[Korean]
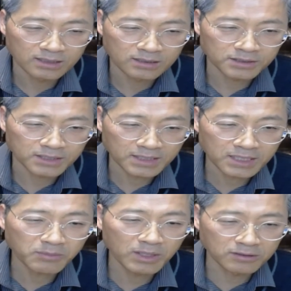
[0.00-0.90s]
그새
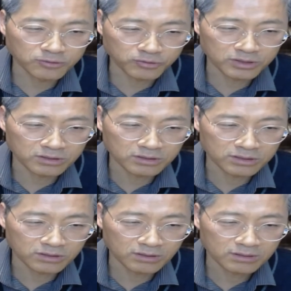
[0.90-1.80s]
생명을 주시는
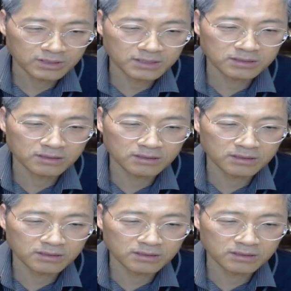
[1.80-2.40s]
거죠. 그래서